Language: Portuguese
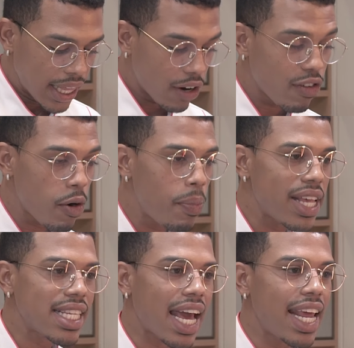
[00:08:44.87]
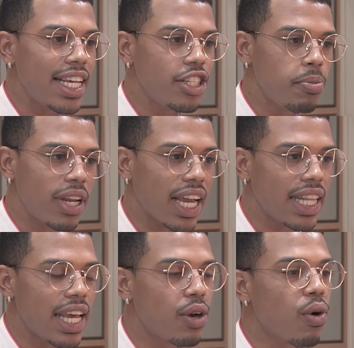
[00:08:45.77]
Então eu vou pesar este
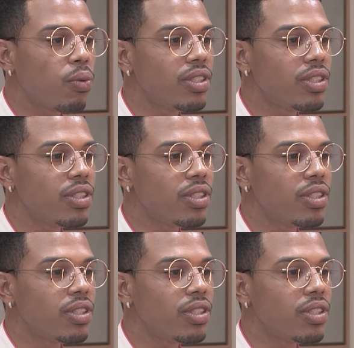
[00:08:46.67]
brigadeiro com